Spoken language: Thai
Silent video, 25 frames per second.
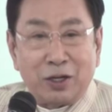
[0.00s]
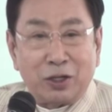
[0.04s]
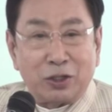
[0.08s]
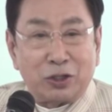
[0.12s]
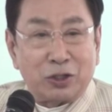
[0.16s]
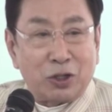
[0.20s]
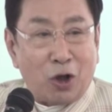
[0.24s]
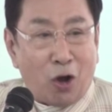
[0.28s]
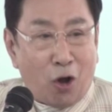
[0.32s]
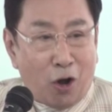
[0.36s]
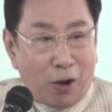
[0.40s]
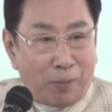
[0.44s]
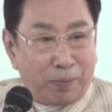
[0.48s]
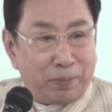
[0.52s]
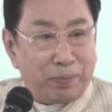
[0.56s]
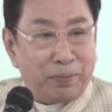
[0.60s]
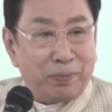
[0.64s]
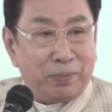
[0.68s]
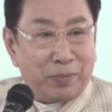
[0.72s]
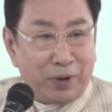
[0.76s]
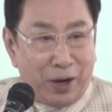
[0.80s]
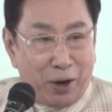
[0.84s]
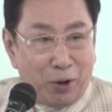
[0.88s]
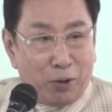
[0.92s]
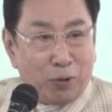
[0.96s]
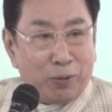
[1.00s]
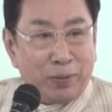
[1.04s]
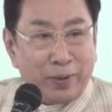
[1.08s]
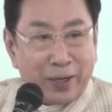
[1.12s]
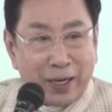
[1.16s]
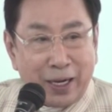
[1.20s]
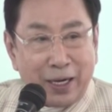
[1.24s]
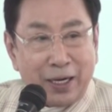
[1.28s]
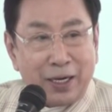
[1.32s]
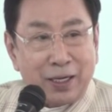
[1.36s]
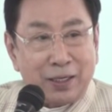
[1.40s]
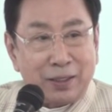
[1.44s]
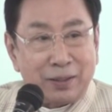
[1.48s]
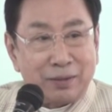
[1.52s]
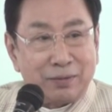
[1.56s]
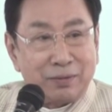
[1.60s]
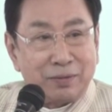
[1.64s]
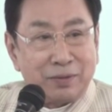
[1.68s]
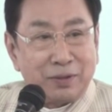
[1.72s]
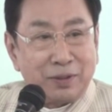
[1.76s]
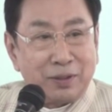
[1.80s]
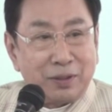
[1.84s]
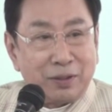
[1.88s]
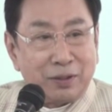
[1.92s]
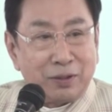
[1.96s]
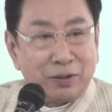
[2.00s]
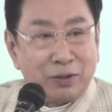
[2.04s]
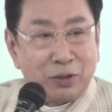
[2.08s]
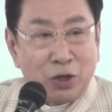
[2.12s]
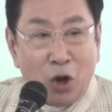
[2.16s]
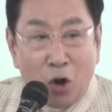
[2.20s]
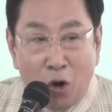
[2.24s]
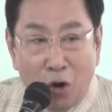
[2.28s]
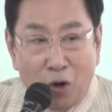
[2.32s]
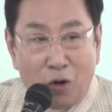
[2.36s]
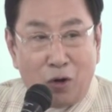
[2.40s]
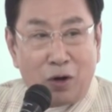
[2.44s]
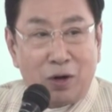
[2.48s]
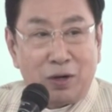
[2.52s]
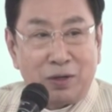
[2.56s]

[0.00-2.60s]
นก็ตอบเร็วเหมือนกัน no